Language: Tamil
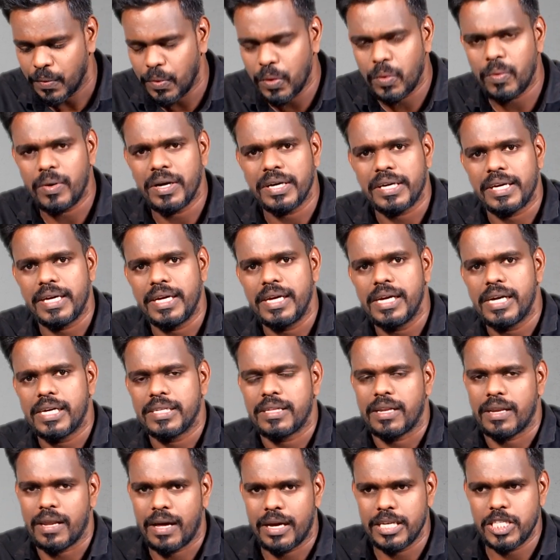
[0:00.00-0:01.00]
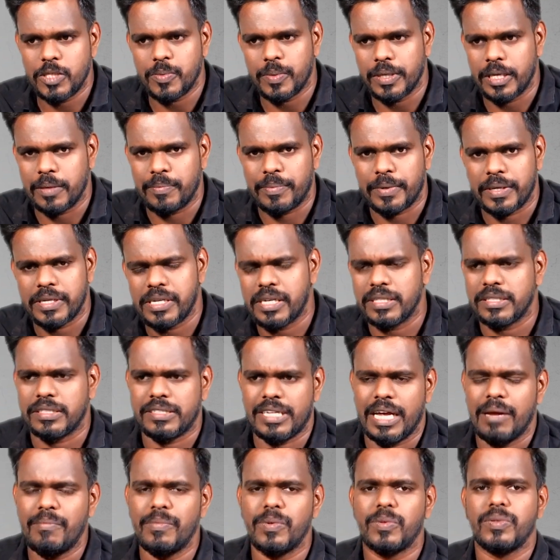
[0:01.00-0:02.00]
உருவாக்கி அதை லான்ச் பண்ண பிறகு
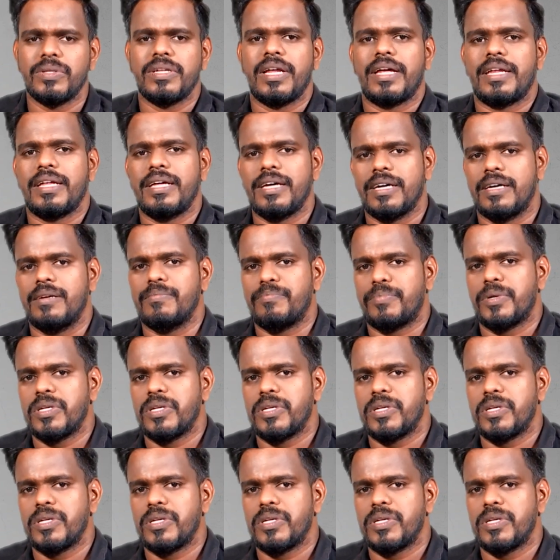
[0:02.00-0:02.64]
அந்த டைமில் வந்து நிறைய